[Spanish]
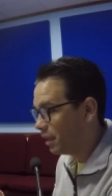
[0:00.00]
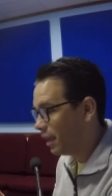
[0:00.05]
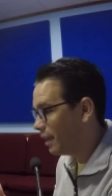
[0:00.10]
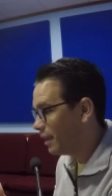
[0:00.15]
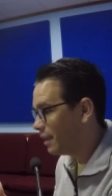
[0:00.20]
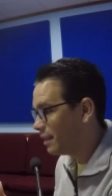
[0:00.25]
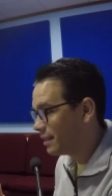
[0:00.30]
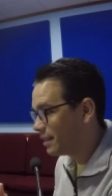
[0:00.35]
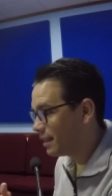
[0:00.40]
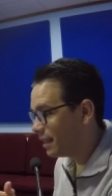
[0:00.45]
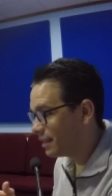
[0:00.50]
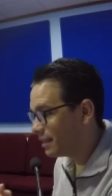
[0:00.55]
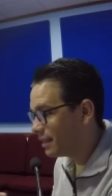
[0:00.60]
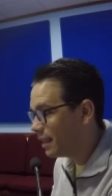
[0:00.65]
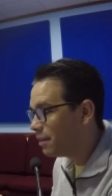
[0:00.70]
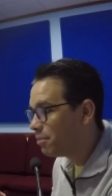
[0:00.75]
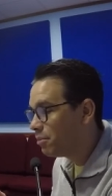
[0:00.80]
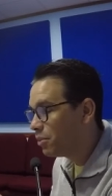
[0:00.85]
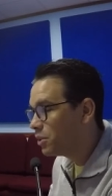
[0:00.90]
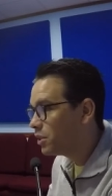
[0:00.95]
es, es que
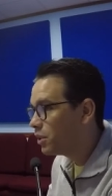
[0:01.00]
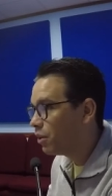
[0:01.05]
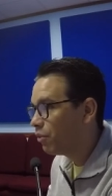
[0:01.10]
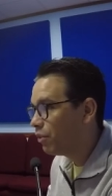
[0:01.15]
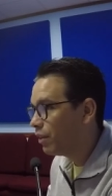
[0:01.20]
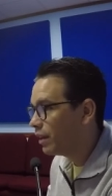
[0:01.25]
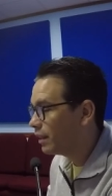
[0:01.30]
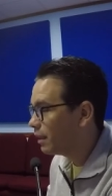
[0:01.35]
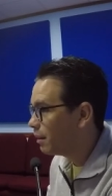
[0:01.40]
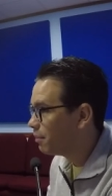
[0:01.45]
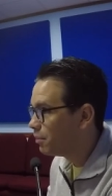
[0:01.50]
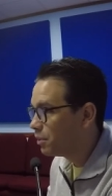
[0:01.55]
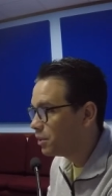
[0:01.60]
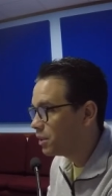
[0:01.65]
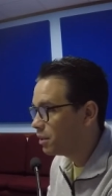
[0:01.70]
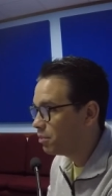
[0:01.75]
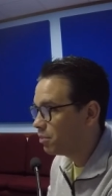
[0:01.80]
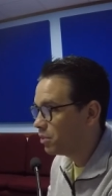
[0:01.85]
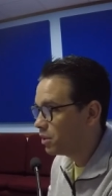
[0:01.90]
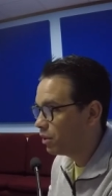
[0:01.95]
hay mucha oferta,
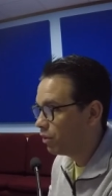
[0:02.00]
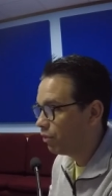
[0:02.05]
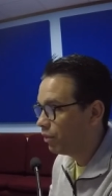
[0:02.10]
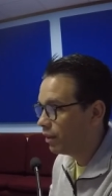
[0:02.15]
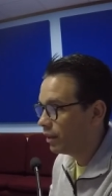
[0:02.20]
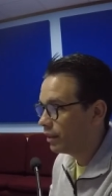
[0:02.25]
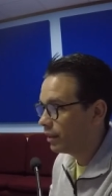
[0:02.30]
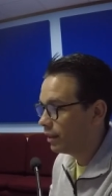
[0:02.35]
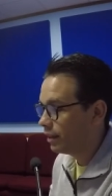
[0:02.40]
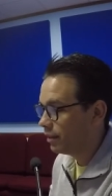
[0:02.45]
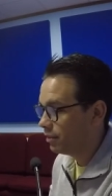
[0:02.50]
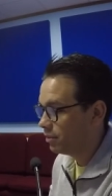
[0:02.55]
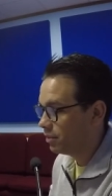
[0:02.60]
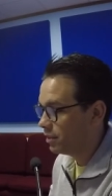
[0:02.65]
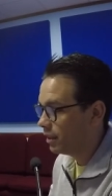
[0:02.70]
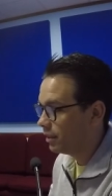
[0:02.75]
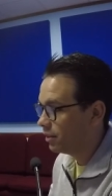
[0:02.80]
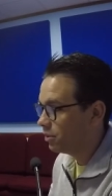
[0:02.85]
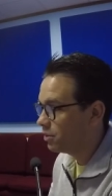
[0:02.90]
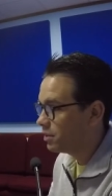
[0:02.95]
mucha, mucha oferta. O
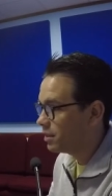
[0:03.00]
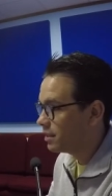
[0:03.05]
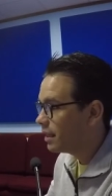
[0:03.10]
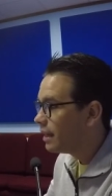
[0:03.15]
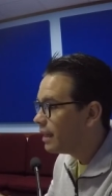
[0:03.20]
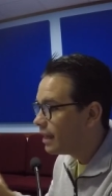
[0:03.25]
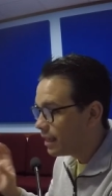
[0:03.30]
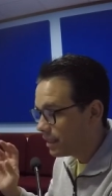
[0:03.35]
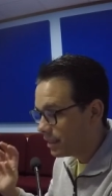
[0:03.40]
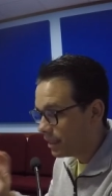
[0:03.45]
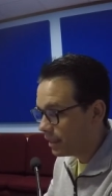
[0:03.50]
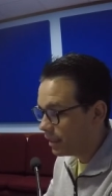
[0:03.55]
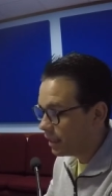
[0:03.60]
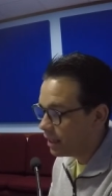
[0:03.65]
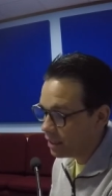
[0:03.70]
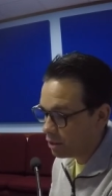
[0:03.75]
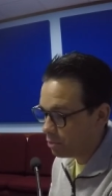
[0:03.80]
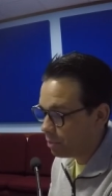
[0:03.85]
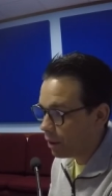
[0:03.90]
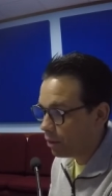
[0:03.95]
sea, entonces, si
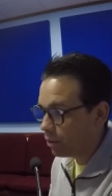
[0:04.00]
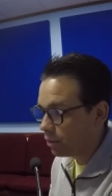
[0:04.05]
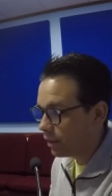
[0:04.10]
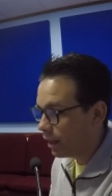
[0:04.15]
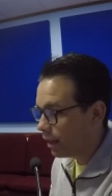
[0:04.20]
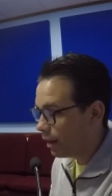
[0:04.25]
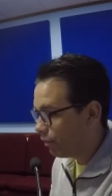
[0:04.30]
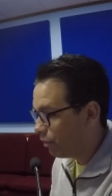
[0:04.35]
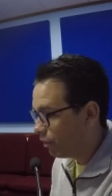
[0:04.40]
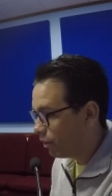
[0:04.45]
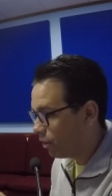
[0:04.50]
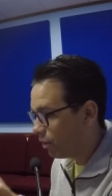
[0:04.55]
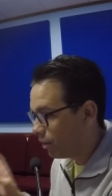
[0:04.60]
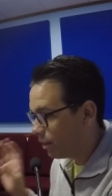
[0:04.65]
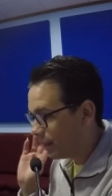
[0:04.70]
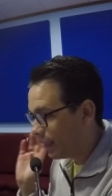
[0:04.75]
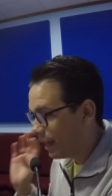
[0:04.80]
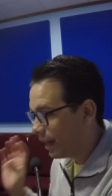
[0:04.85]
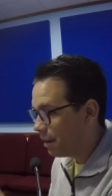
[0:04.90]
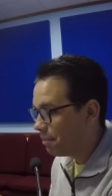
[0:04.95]
tienes para un teléfono
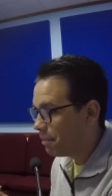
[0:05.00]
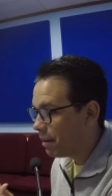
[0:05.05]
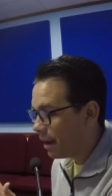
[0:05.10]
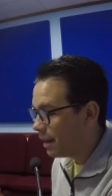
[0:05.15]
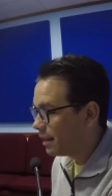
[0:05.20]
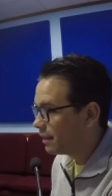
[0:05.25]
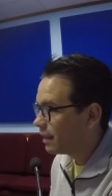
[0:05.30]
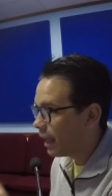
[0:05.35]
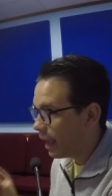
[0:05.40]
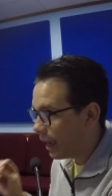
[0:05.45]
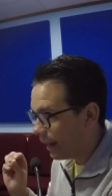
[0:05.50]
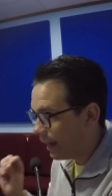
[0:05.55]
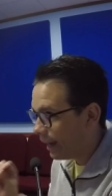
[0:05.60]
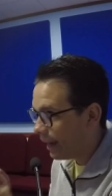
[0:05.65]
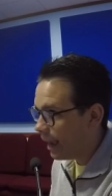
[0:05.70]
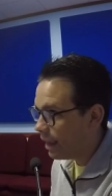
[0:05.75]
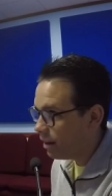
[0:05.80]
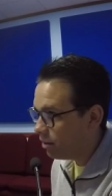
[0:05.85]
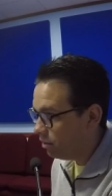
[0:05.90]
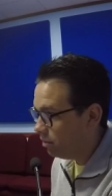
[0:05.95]
de gama alta
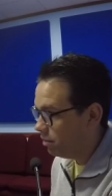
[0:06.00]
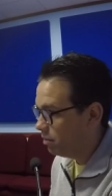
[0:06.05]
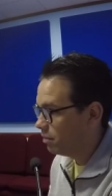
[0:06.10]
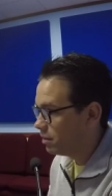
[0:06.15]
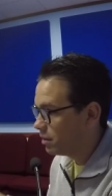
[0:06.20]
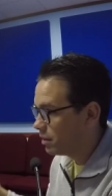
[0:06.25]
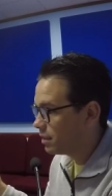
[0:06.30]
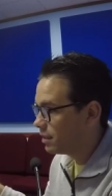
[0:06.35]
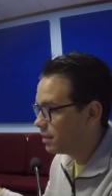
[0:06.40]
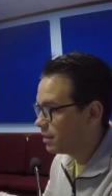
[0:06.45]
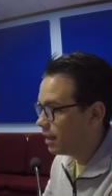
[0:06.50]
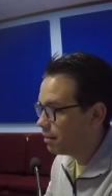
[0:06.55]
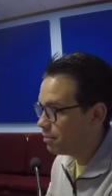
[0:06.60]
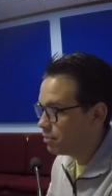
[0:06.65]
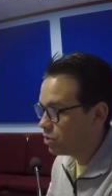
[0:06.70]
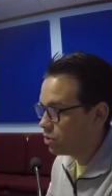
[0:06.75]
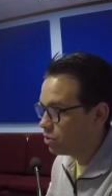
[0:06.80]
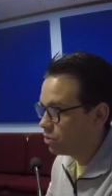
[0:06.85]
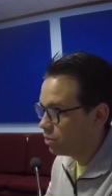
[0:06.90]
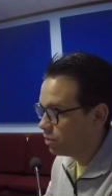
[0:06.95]
caro,
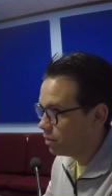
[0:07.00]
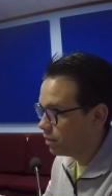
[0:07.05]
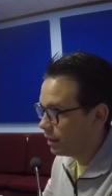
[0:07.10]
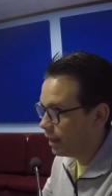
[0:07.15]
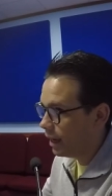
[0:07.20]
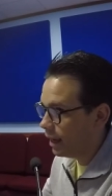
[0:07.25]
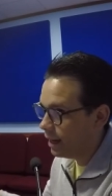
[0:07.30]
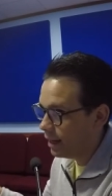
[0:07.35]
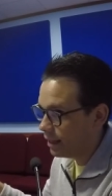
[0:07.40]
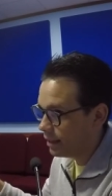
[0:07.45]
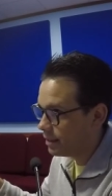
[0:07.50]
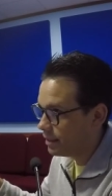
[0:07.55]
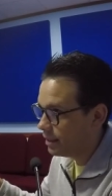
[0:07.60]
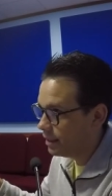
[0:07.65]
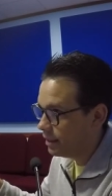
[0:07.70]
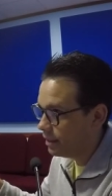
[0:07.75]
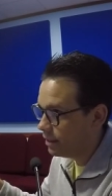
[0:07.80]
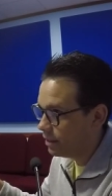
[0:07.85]
Samsung Galaxy